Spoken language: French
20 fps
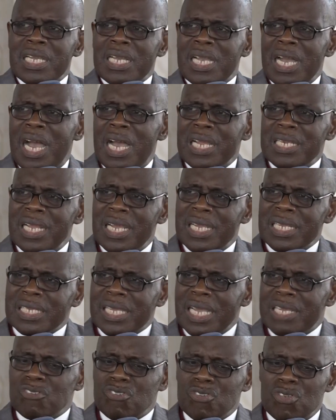quand des
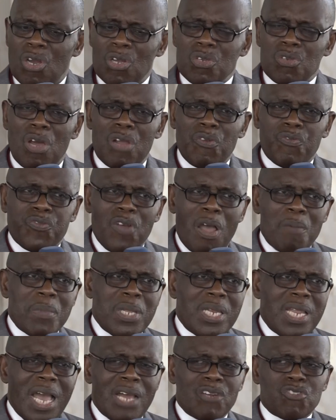questions d'ordre
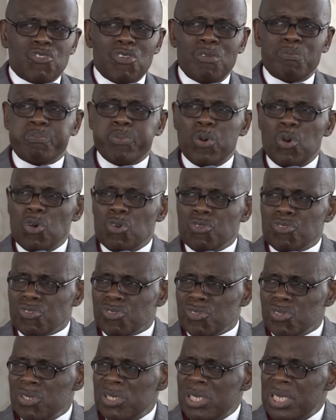familial se
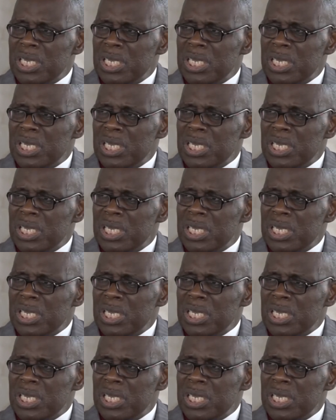posent,